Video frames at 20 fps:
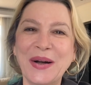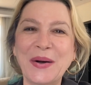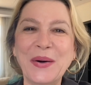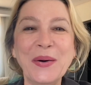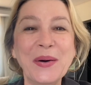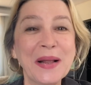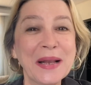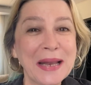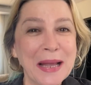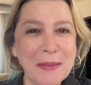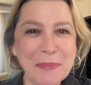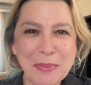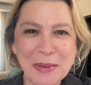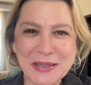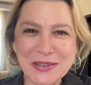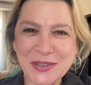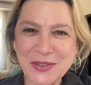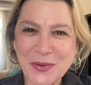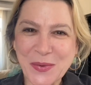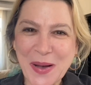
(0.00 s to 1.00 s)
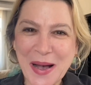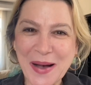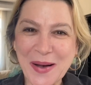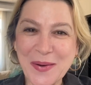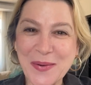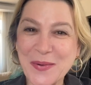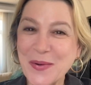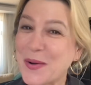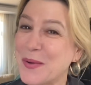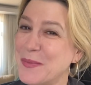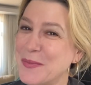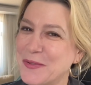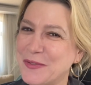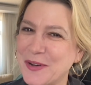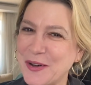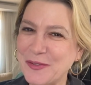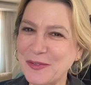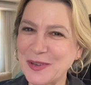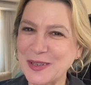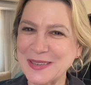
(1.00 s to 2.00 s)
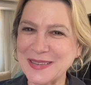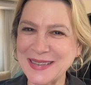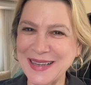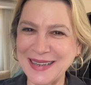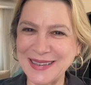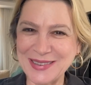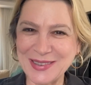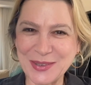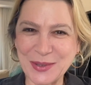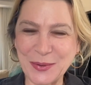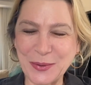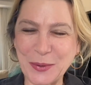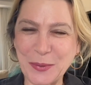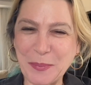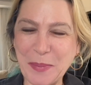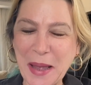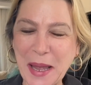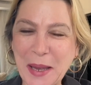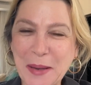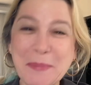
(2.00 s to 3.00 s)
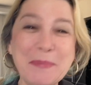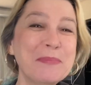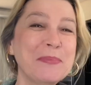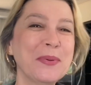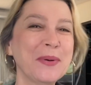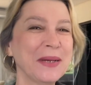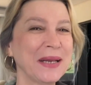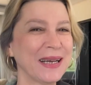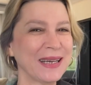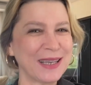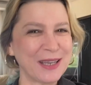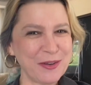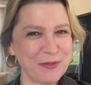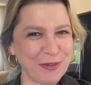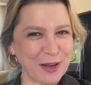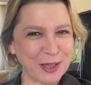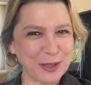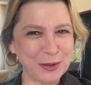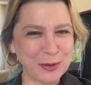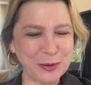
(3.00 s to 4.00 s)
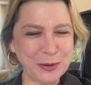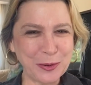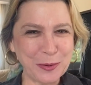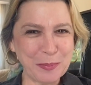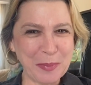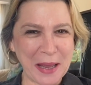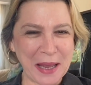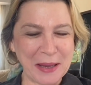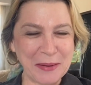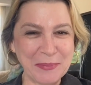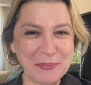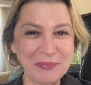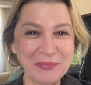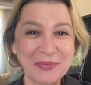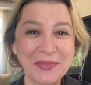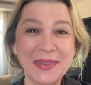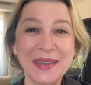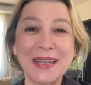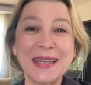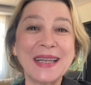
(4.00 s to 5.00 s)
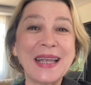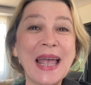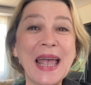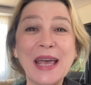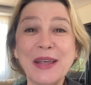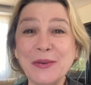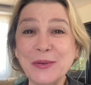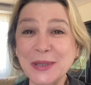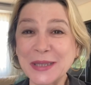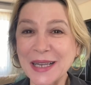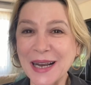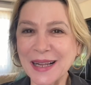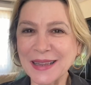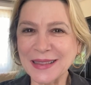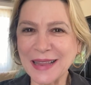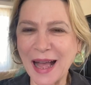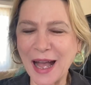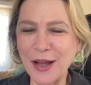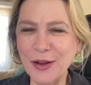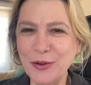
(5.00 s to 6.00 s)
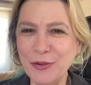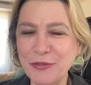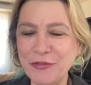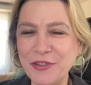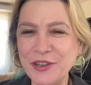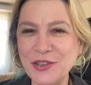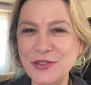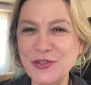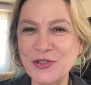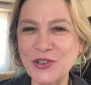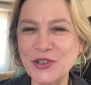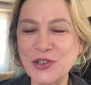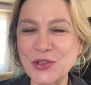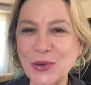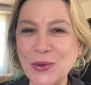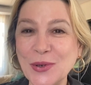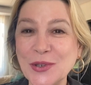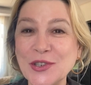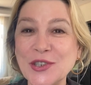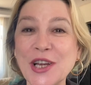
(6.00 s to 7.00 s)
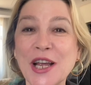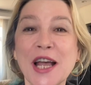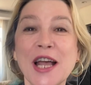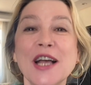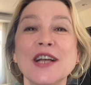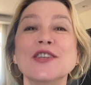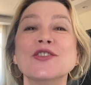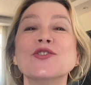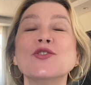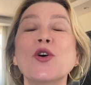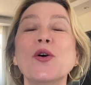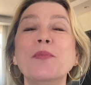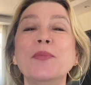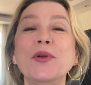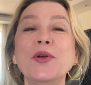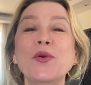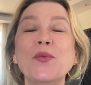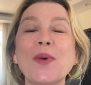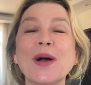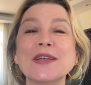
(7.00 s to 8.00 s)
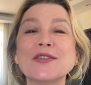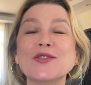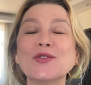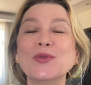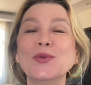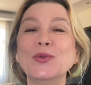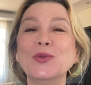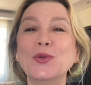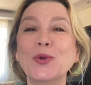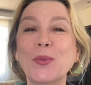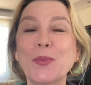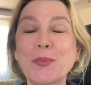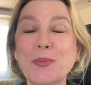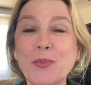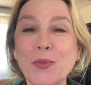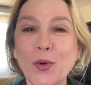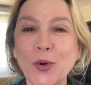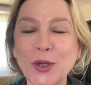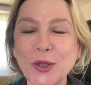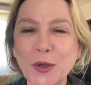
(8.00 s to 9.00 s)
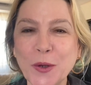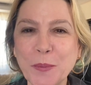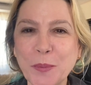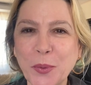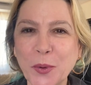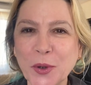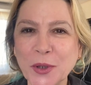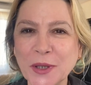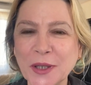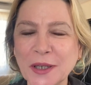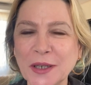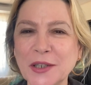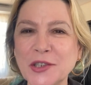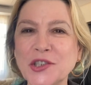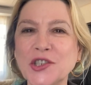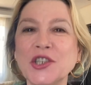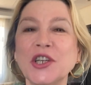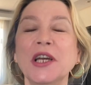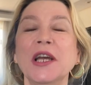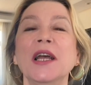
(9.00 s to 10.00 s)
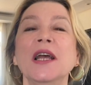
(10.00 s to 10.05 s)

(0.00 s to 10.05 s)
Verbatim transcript: Olá pessoal, como vão vocês? Tudo bem? Por aqui vai tudo bem. Quero tratar no vídeo de hoje sobre um assunto muito importante